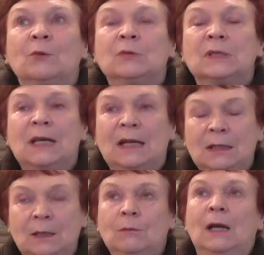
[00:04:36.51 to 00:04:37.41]

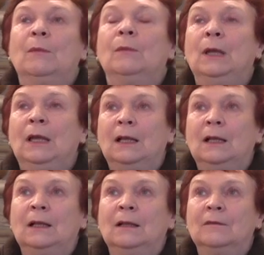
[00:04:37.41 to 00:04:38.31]
ustaliłam
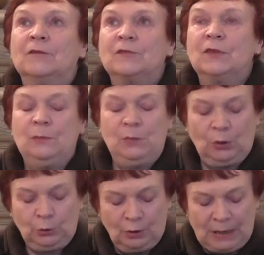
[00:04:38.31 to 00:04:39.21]
e, w swoim
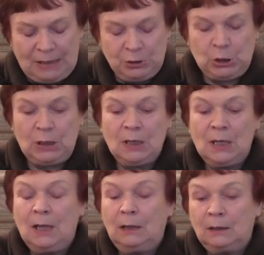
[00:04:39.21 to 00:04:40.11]
doktoracie,
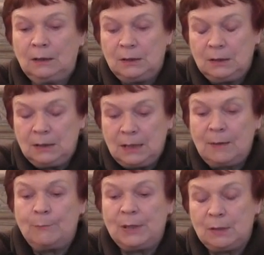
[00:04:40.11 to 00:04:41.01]

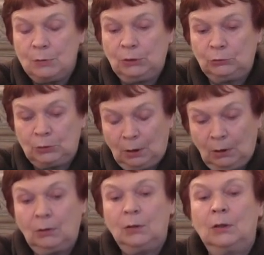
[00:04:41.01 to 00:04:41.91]
nie było to